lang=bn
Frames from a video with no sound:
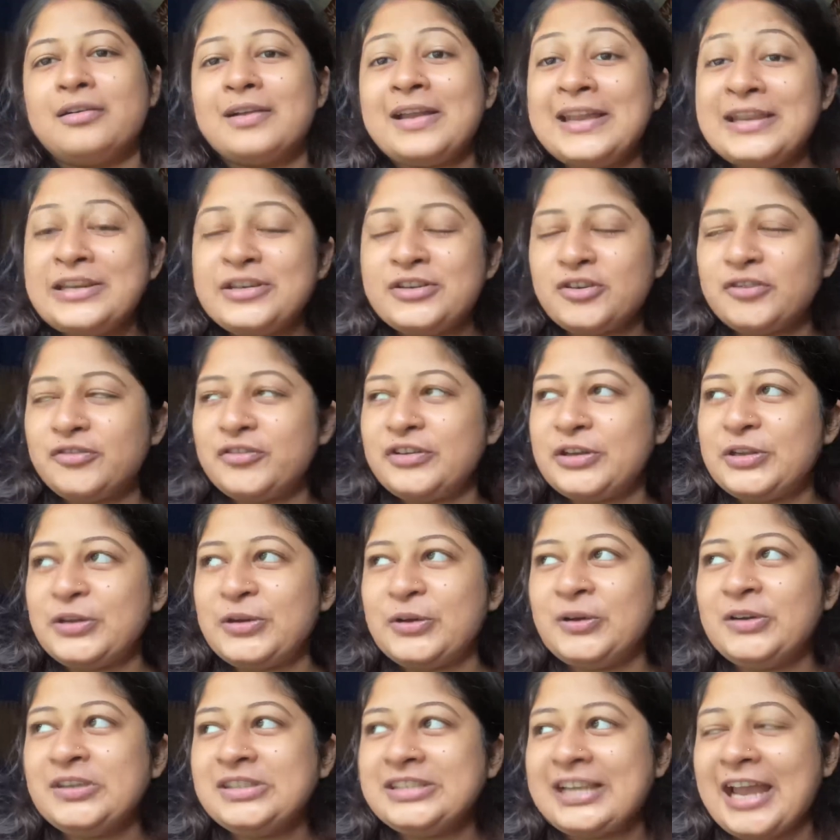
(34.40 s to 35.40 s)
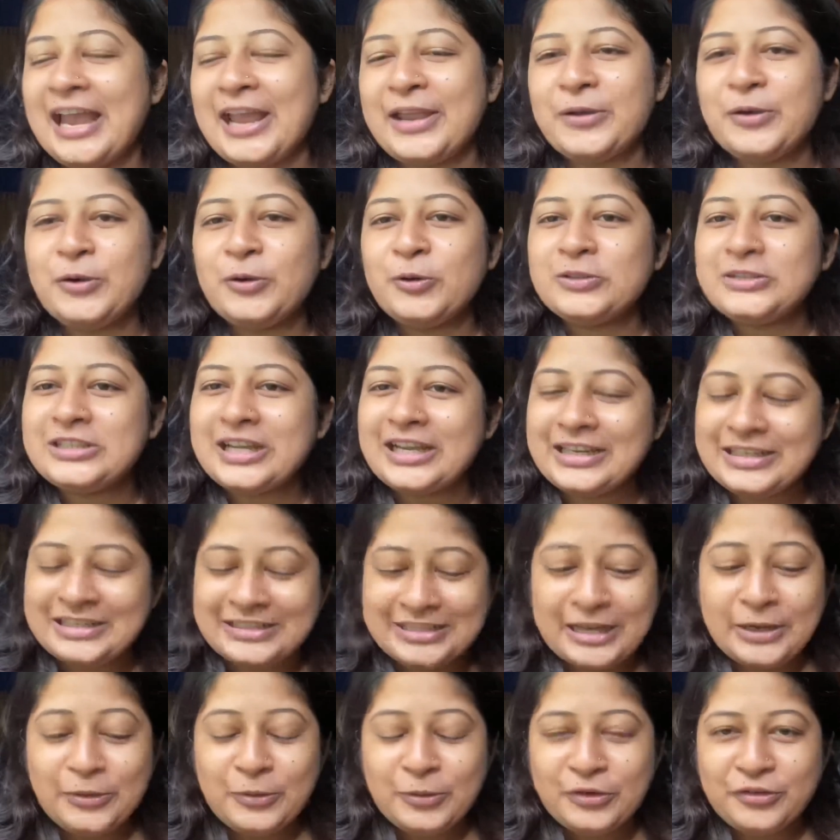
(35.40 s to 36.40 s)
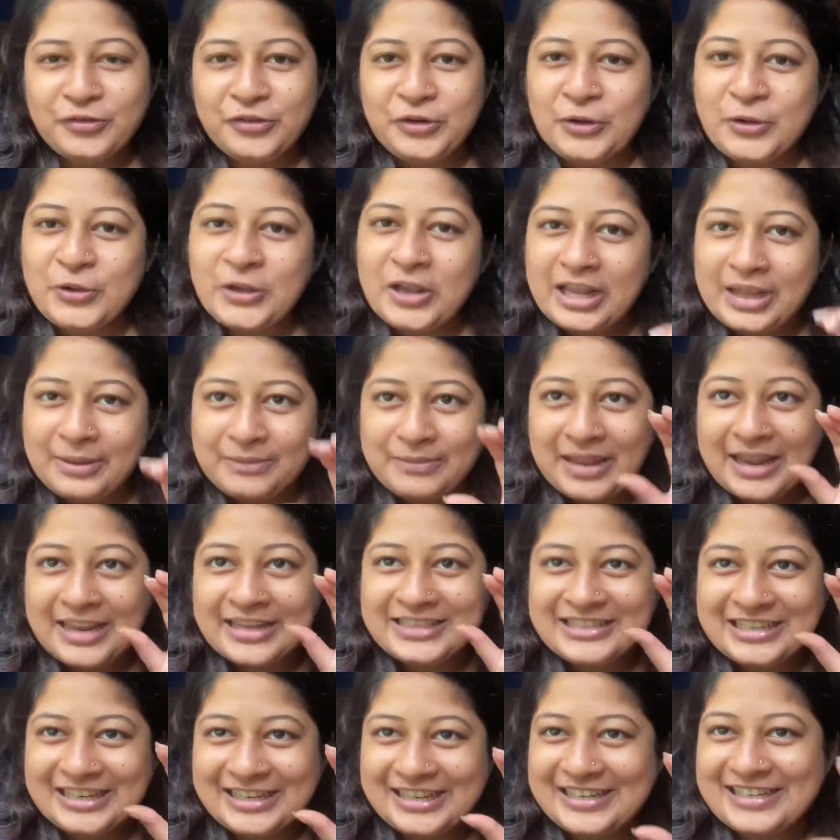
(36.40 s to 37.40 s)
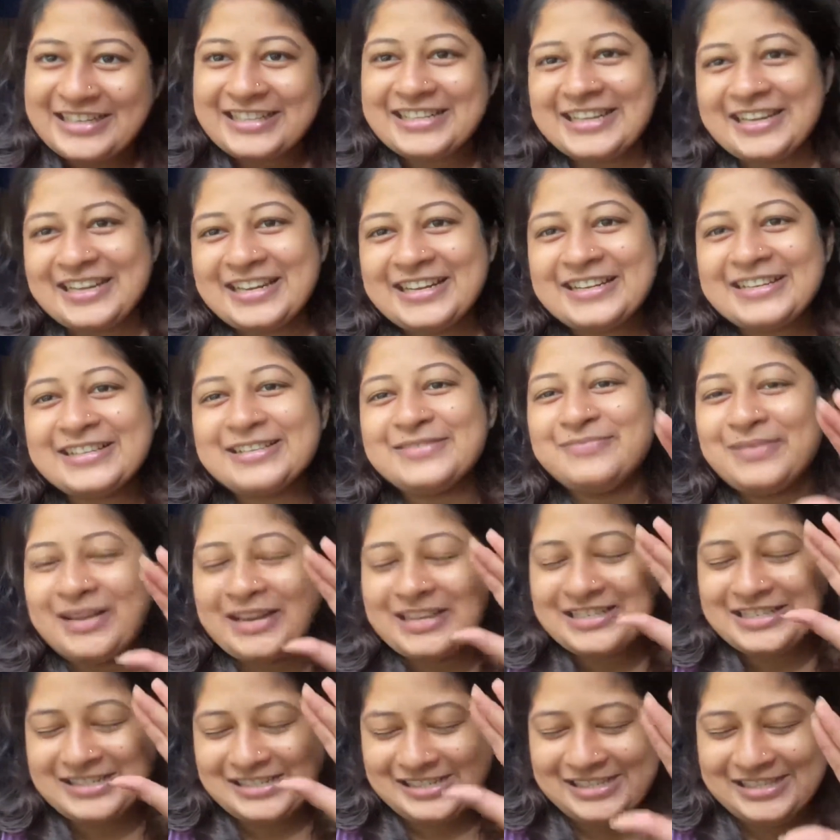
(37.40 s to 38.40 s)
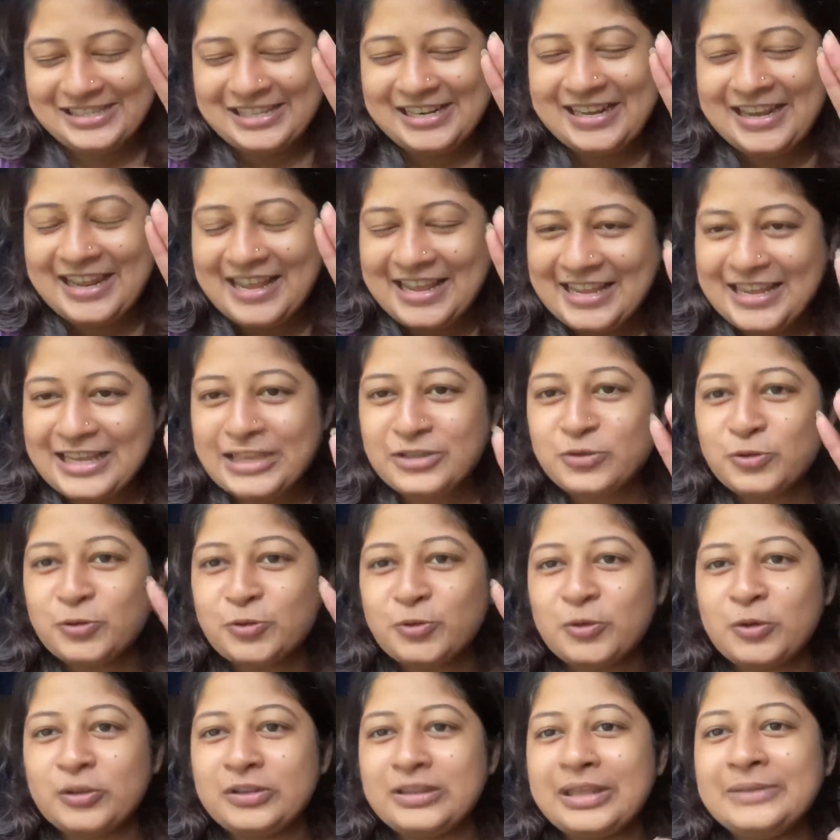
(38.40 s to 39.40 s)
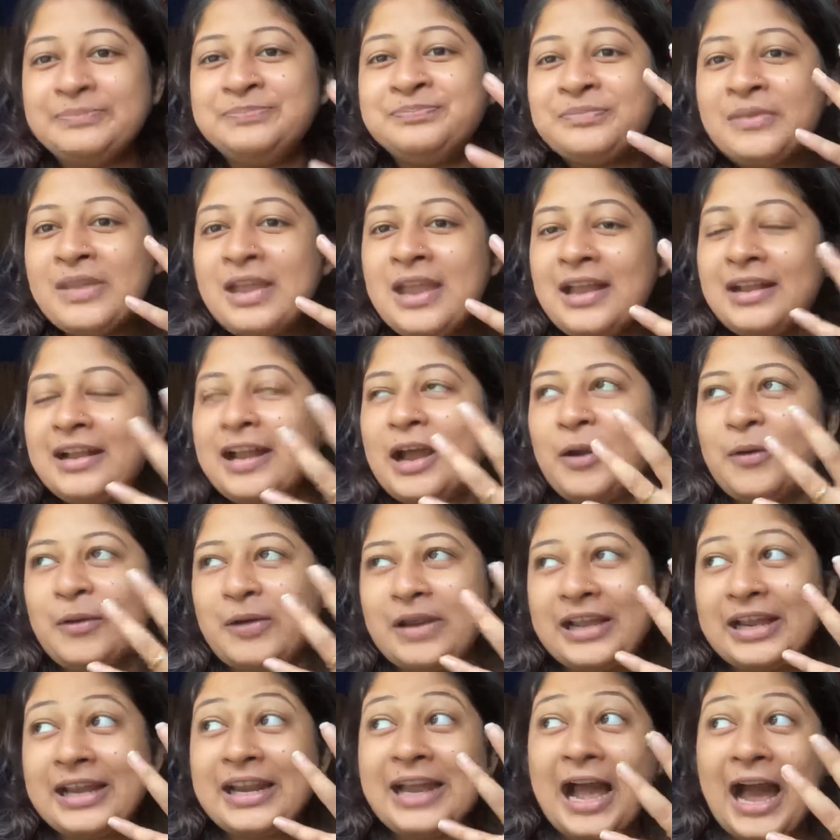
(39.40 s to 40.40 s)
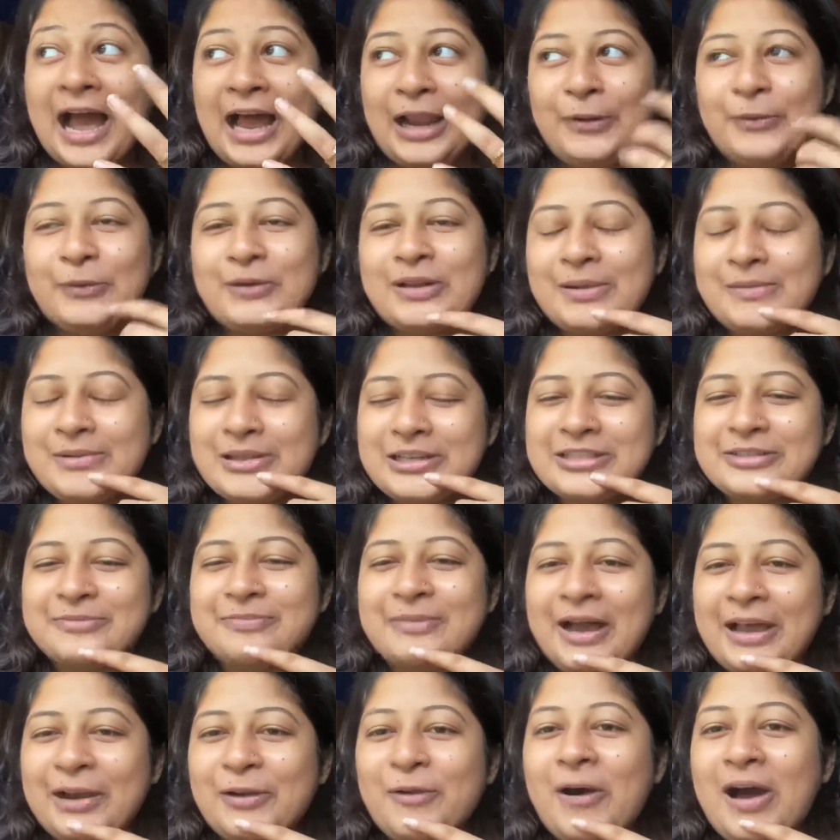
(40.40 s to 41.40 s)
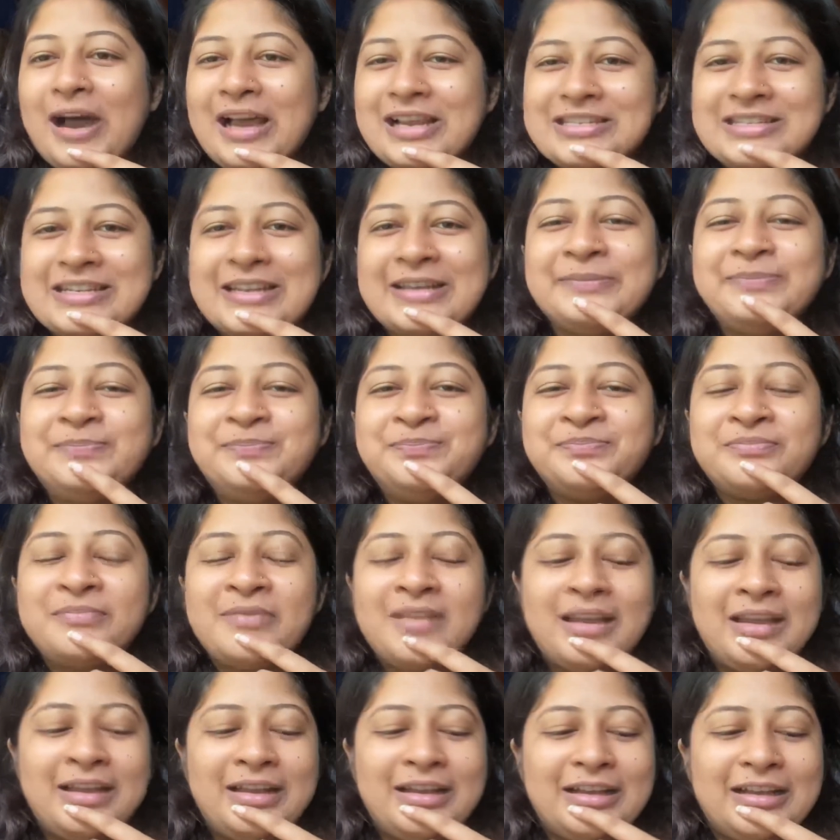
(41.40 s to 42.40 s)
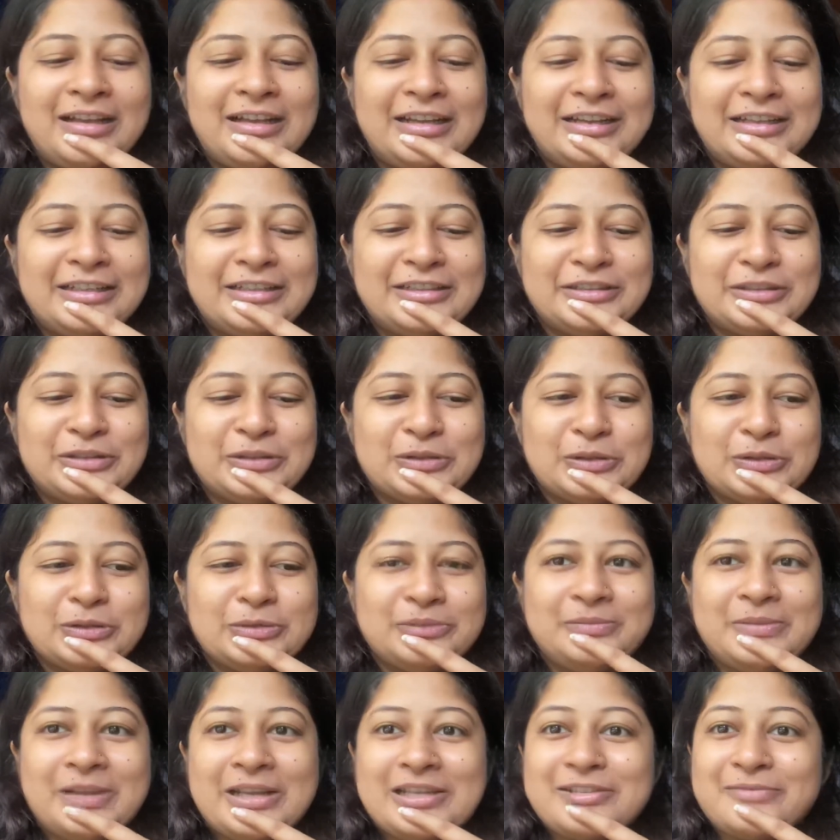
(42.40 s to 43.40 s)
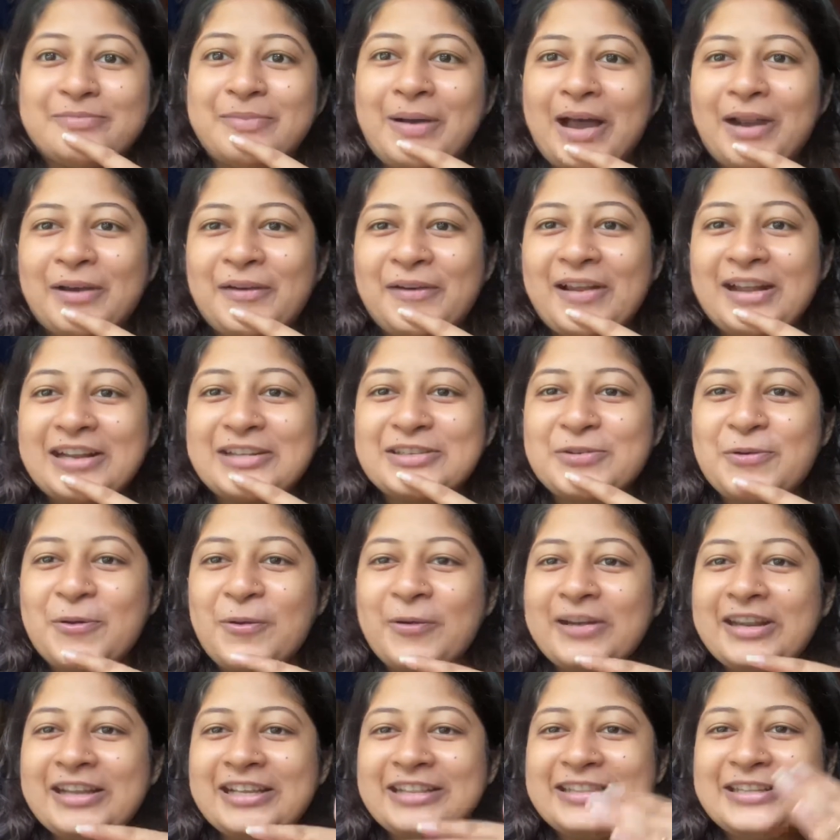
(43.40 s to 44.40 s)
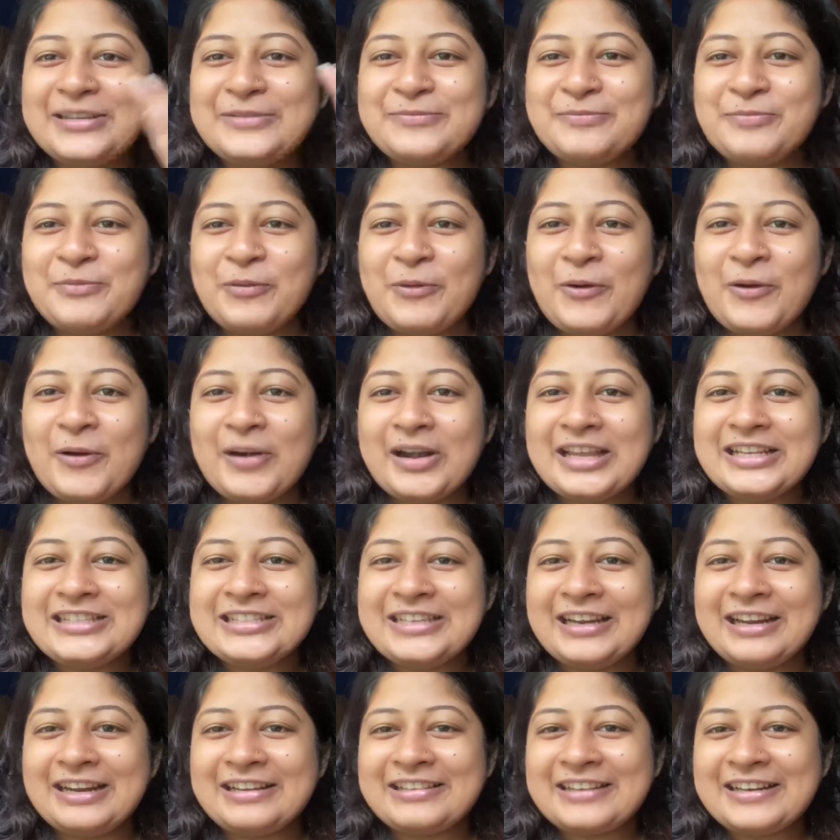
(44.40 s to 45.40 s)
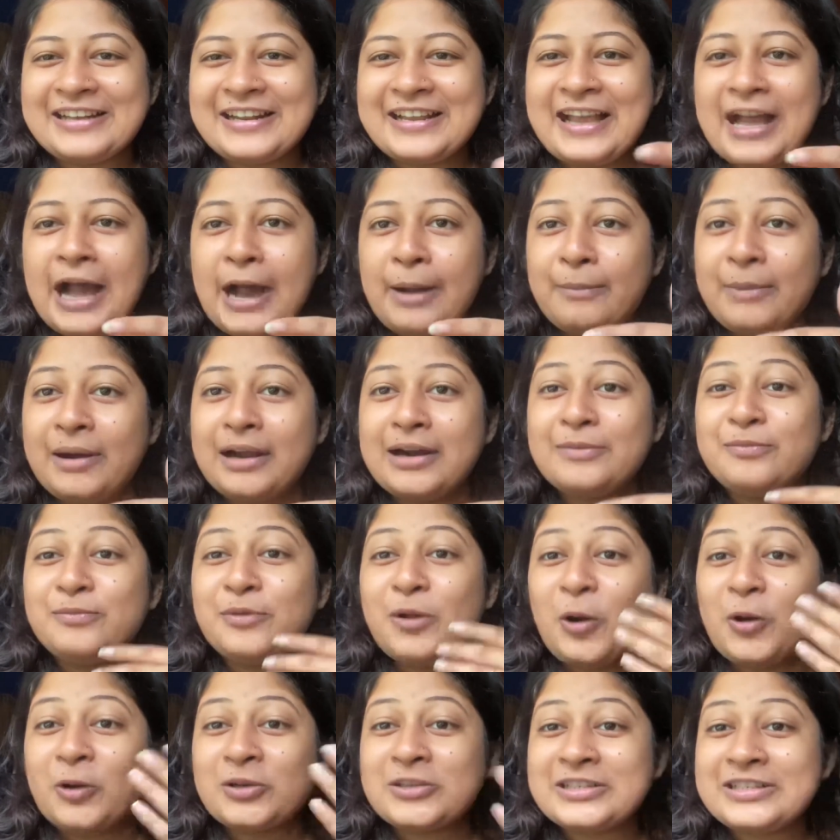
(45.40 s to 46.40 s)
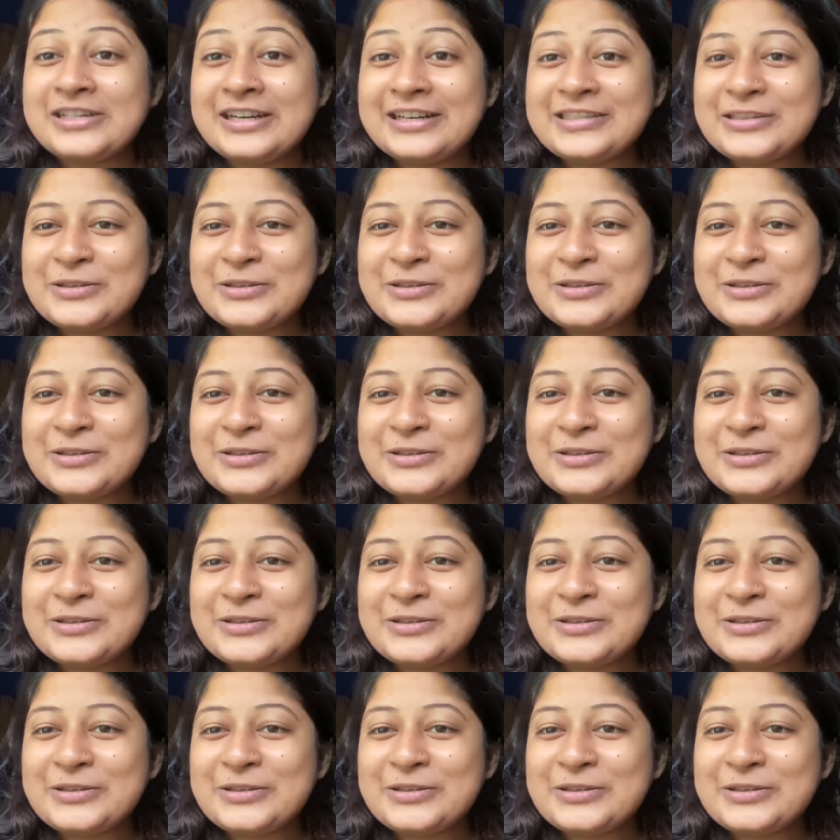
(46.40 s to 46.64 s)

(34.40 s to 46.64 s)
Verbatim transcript: ইন্টার ভিডিও হোক যাই হোক যে কোনো ভিডিওই আমি এই জানলাটাকে মানে জানলাতে রেখেই শ্যুট করতাম কারণ এখানে আলোটা বেশ ভালো আসে তো বেশ ভালো লাগছে অনেক দিন পর এই জানলাতে রেখে আবার ব্লগ স্টার্ট